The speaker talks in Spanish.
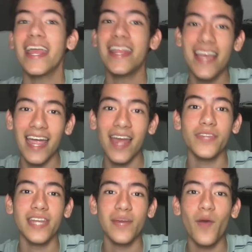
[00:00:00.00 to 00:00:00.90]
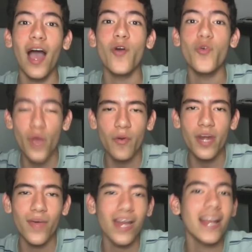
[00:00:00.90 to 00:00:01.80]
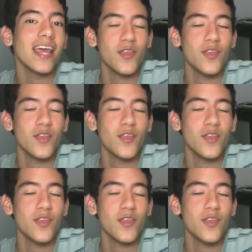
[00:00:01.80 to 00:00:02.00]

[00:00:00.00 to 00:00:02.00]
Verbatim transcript: ya que lo tenemos a un nuevo nivel.